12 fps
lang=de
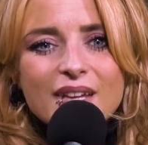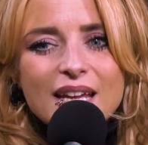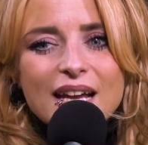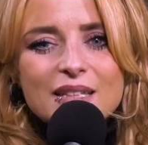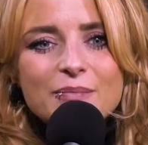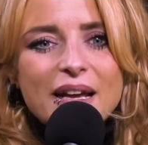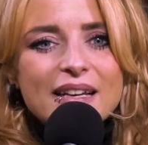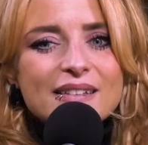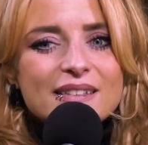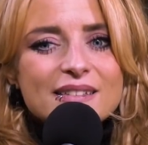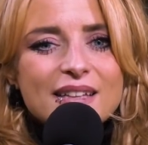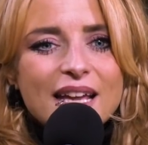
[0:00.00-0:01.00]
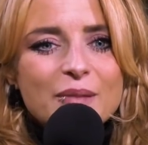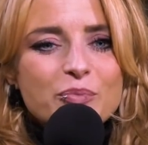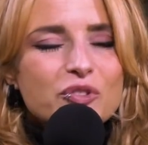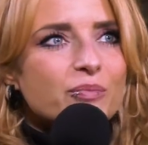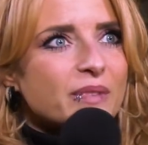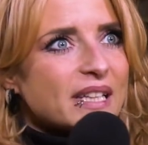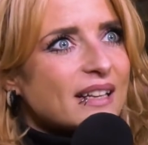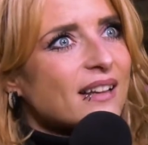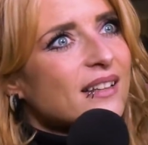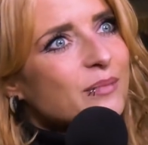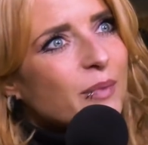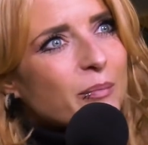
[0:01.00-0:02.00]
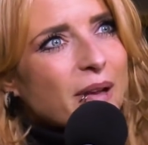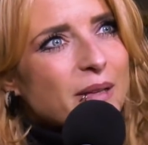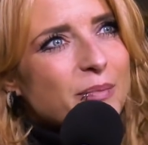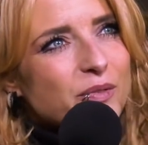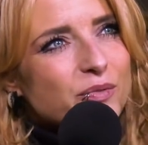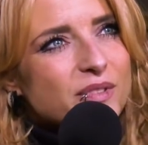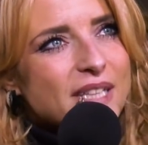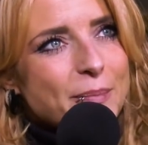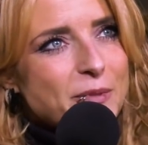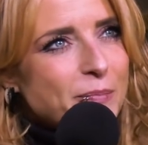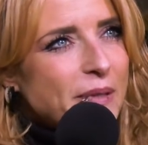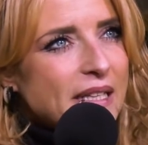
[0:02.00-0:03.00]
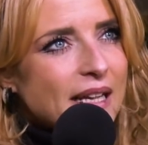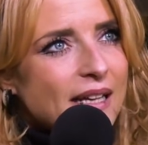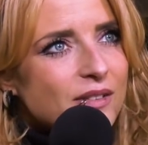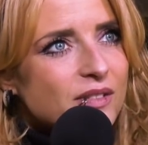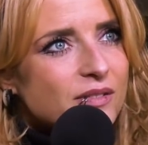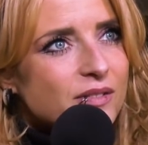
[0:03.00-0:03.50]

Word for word: ja, ich meine, das ist, kennt bestimmt jeder, dass man manchmal so ein Selbstbild hat und,